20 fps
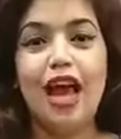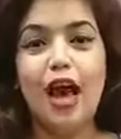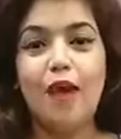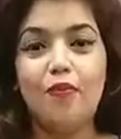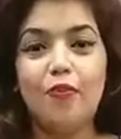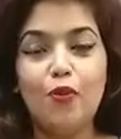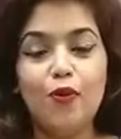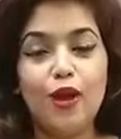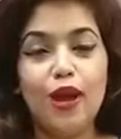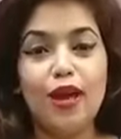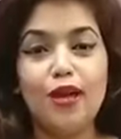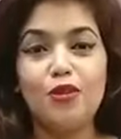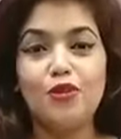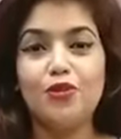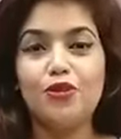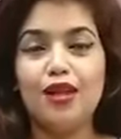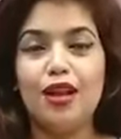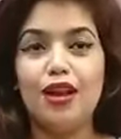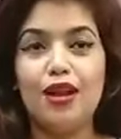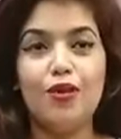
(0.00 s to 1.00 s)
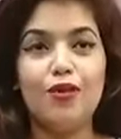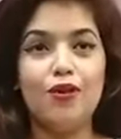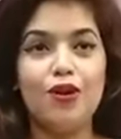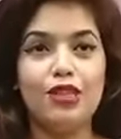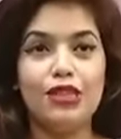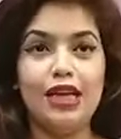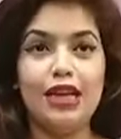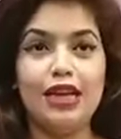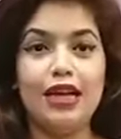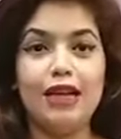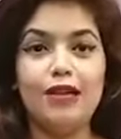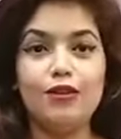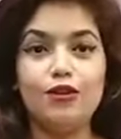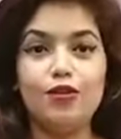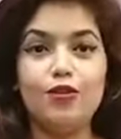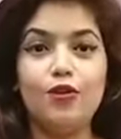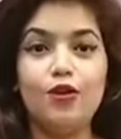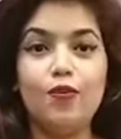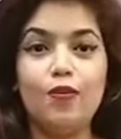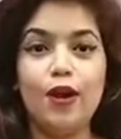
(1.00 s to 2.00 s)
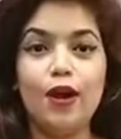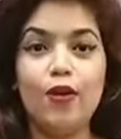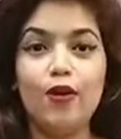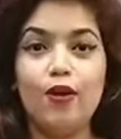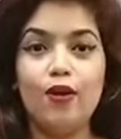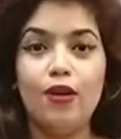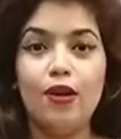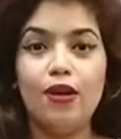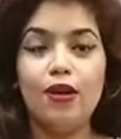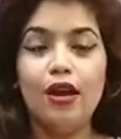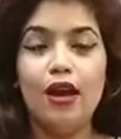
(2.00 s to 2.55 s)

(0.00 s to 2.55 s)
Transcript: আপুরা আছো তারা হলো যে গার্লস গ্রুপে হলো